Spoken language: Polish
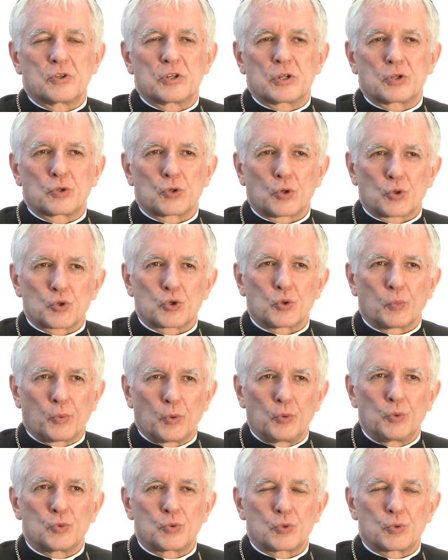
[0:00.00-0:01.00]
że to, co po
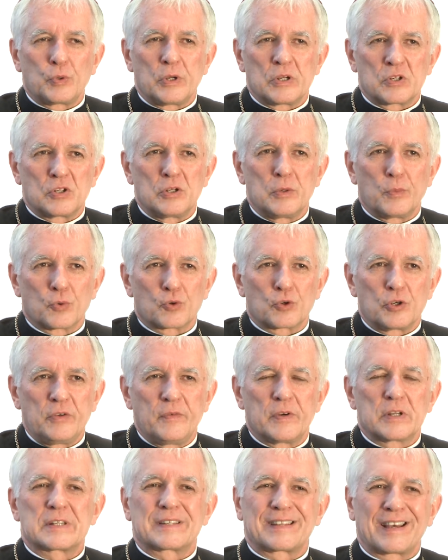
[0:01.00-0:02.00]
ludzku jest
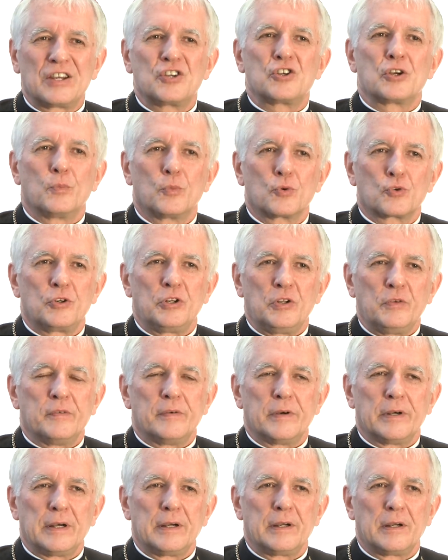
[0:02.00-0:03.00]
niemożliwe, staje się
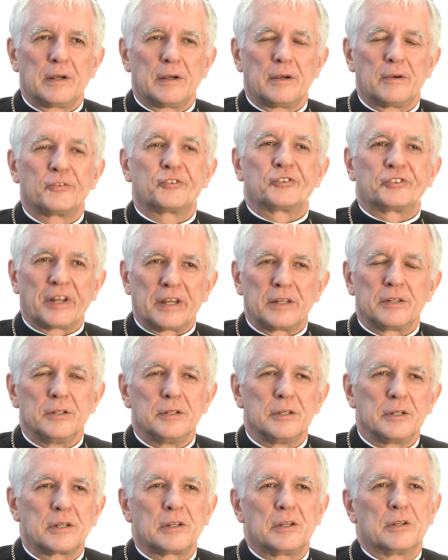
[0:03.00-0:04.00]
możliwe
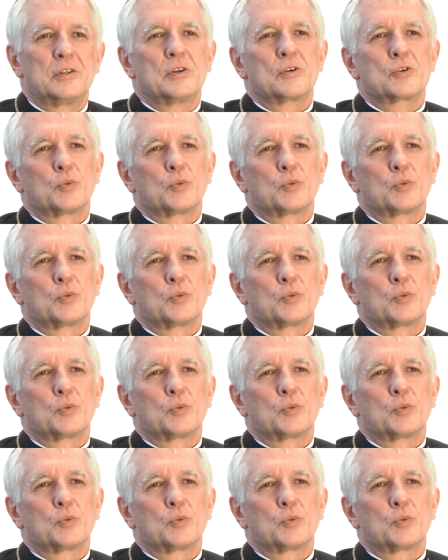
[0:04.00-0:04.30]
wtedy, kiedy